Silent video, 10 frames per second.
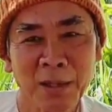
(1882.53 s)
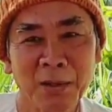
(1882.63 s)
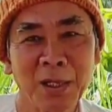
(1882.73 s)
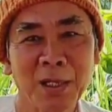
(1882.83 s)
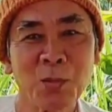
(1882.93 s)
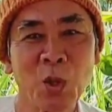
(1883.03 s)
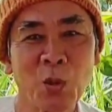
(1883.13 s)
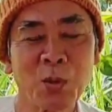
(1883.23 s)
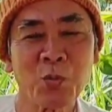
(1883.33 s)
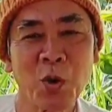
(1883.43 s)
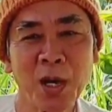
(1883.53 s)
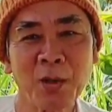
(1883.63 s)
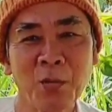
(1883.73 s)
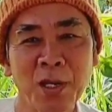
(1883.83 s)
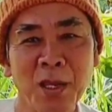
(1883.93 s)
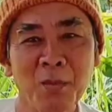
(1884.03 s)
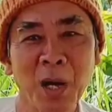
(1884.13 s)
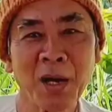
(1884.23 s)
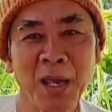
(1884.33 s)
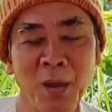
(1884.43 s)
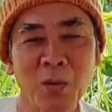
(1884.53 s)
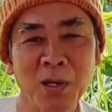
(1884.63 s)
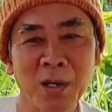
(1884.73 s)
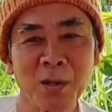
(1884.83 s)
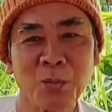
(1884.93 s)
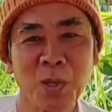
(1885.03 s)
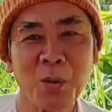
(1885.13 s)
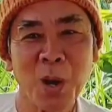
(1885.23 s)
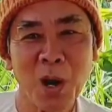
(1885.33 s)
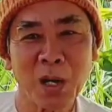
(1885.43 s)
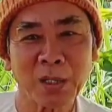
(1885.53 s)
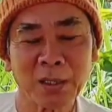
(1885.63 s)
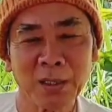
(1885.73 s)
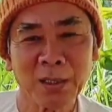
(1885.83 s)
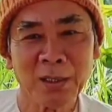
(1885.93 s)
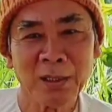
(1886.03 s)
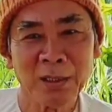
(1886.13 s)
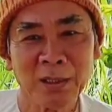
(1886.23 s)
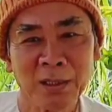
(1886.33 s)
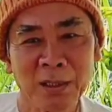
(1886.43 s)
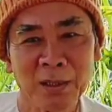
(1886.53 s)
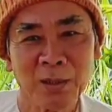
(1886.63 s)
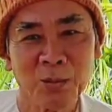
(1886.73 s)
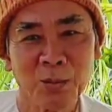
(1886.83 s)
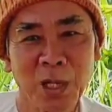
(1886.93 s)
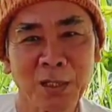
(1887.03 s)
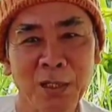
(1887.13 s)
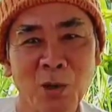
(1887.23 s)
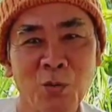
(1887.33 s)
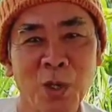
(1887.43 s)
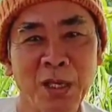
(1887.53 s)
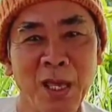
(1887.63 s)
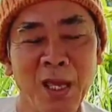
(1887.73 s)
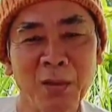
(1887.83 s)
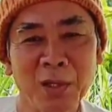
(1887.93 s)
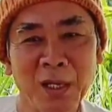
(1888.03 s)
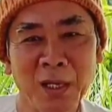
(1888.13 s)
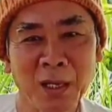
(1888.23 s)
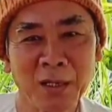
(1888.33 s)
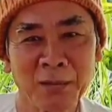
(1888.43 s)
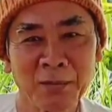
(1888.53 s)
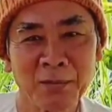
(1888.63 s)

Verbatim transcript: nhiều khi đám dỗ đám quải quý vị mằn heo nè mằn bò nè mần trâu mần dê rồi này kia